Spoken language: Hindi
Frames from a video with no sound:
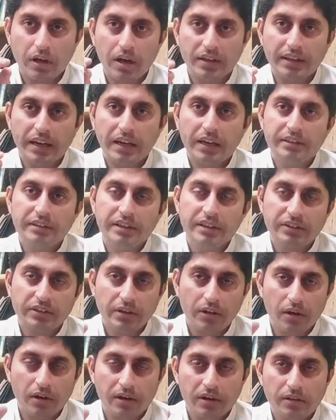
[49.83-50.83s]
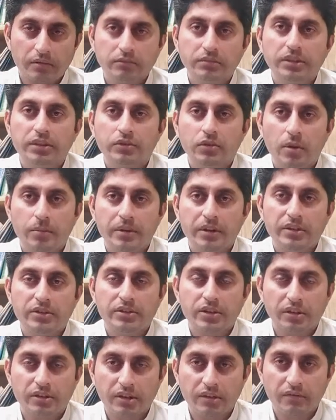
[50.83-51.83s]
अदालत ने स्टे ऑर्डर जिसको हम
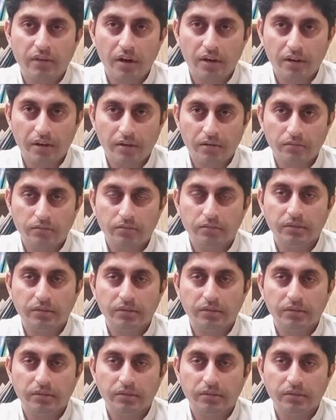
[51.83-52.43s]
इंजेक्टिव ऑर्डर